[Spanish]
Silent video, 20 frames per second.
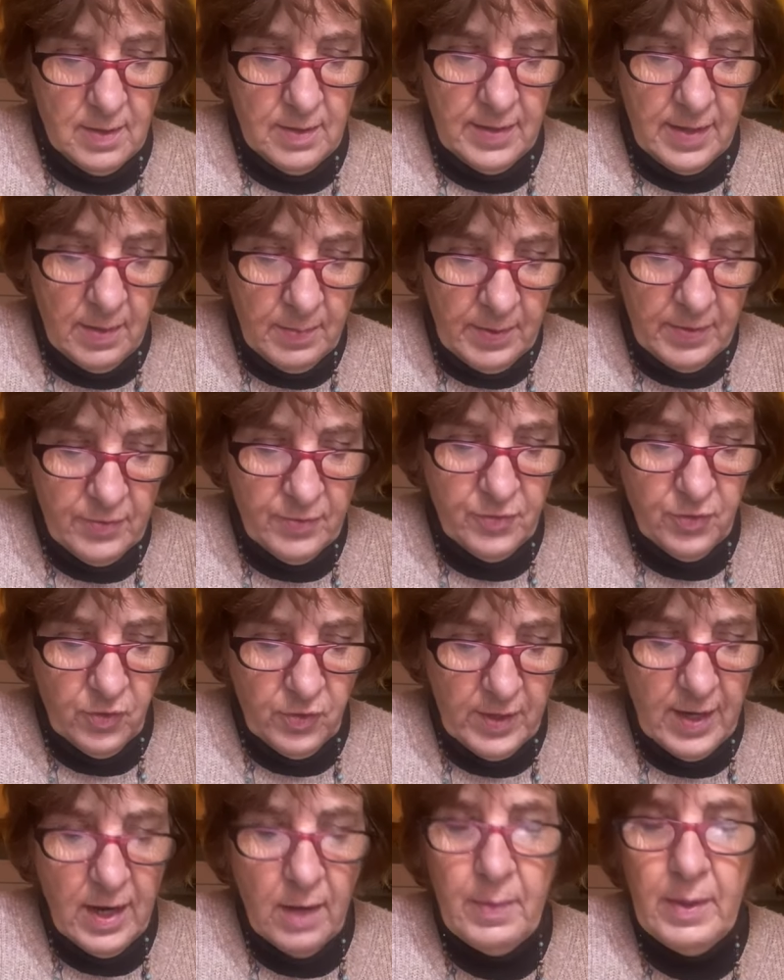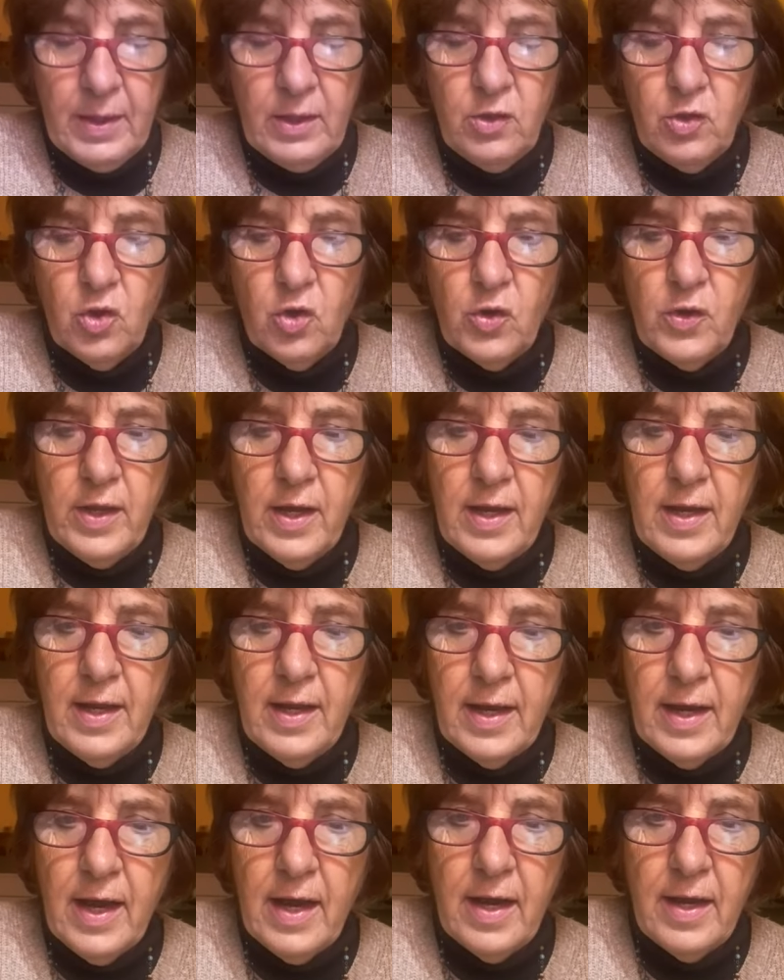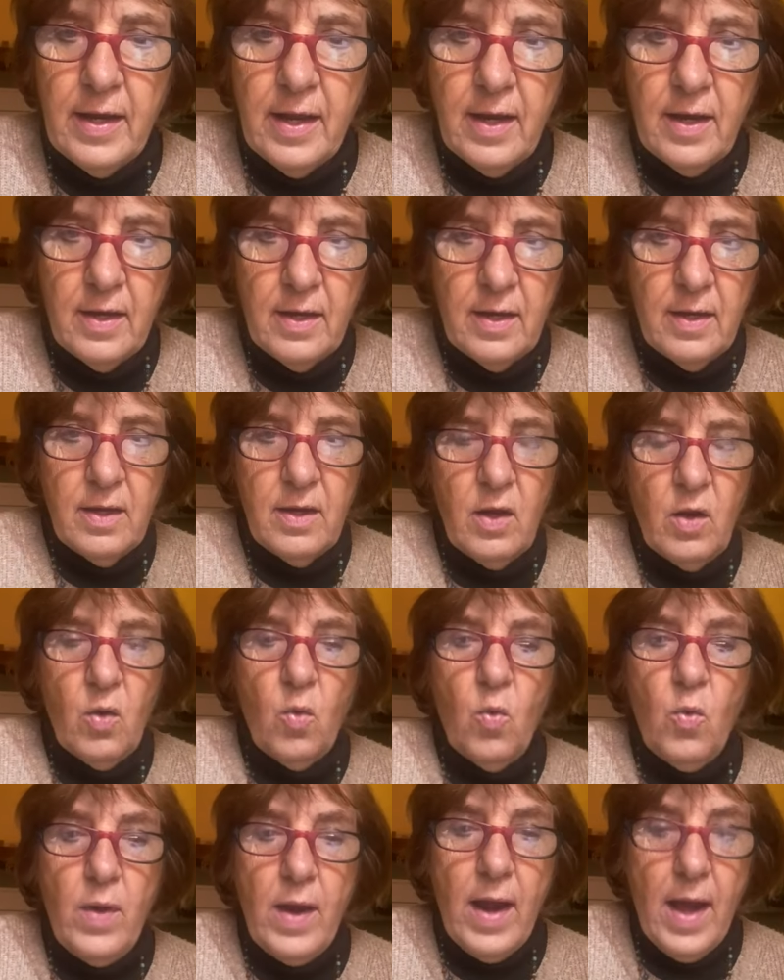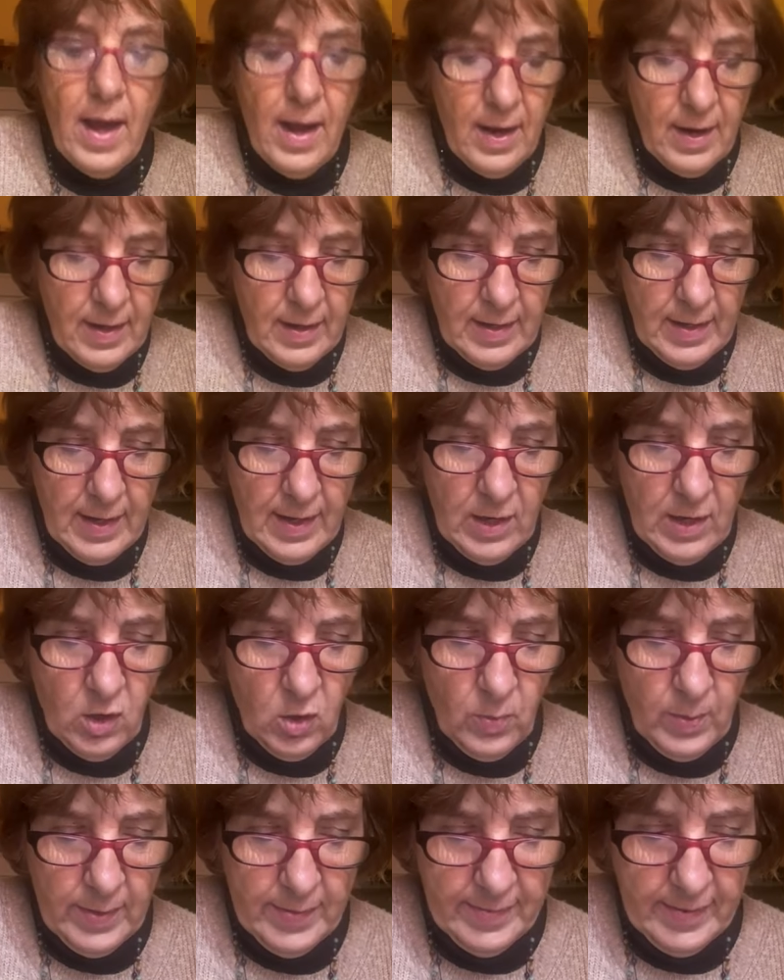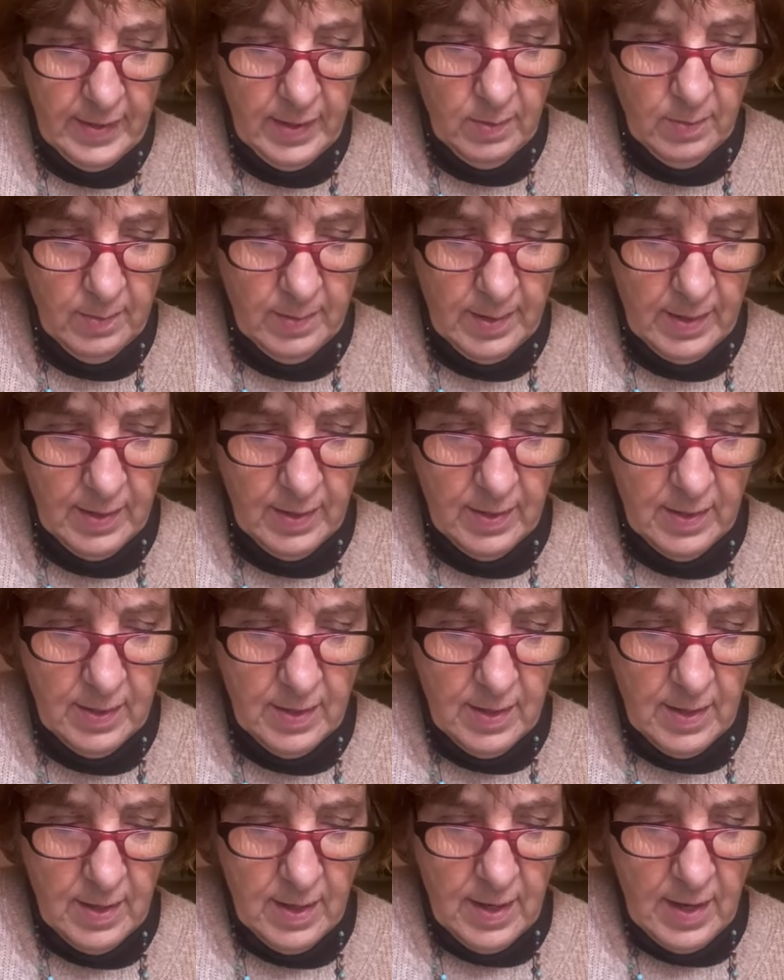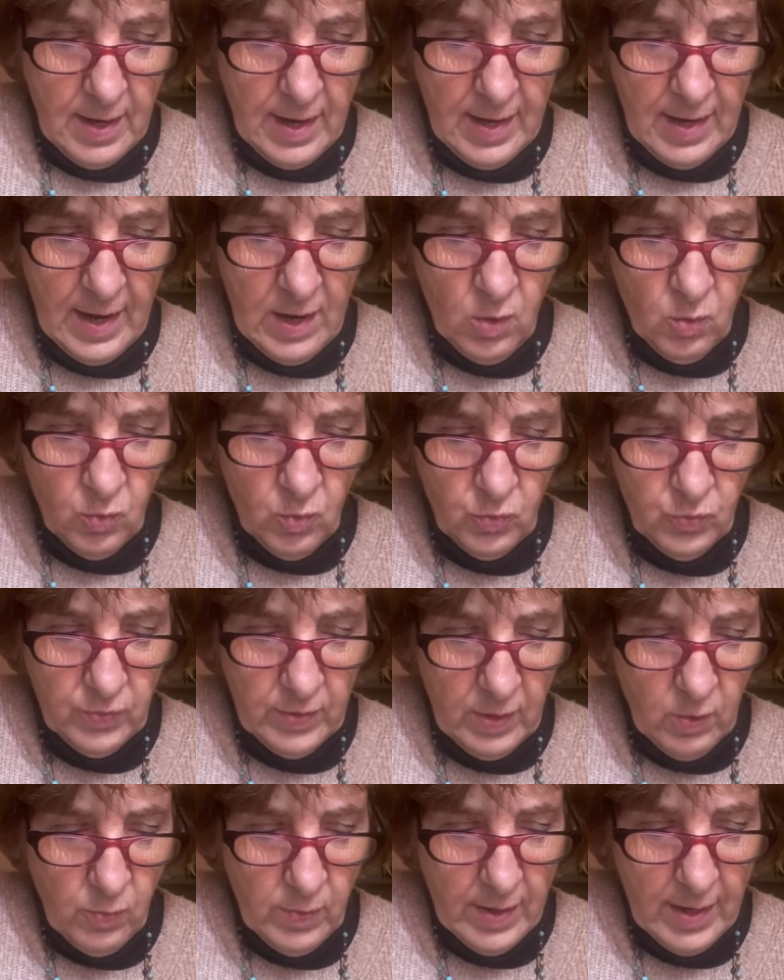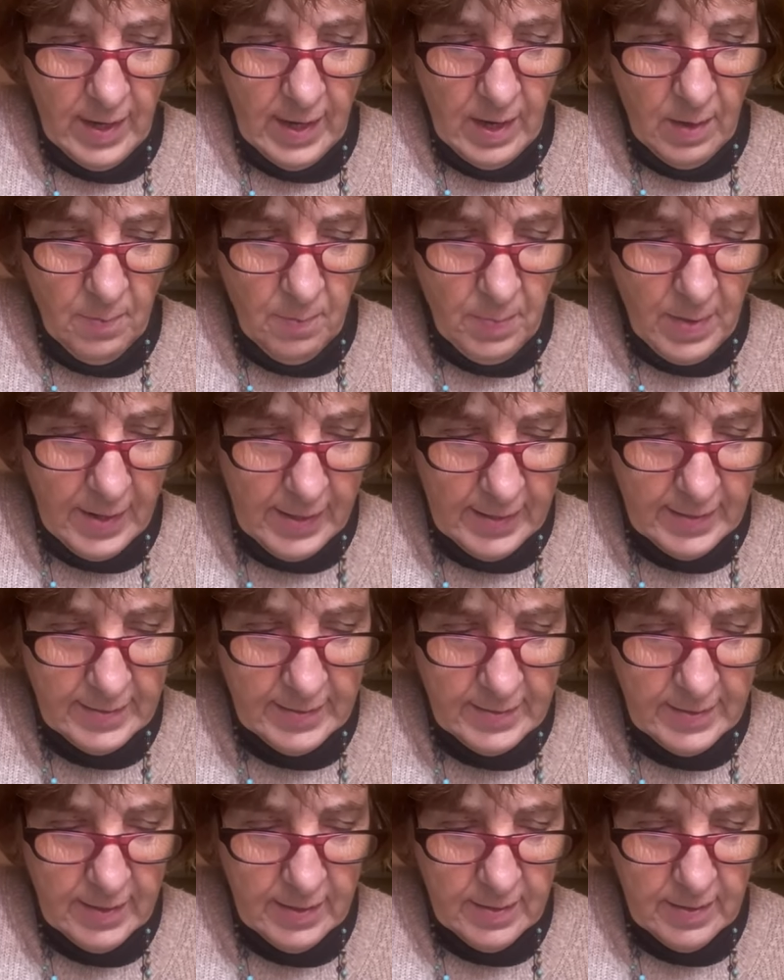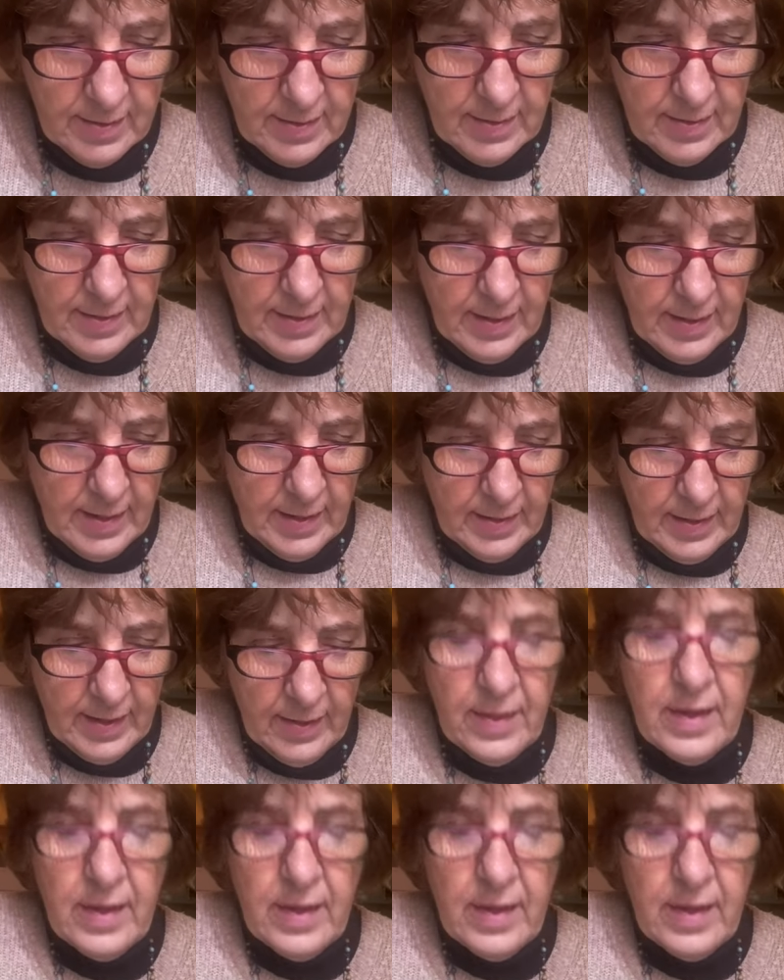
Y avisora la victoria lejana, un ancla en lo visible, a la luz de una lamparilla que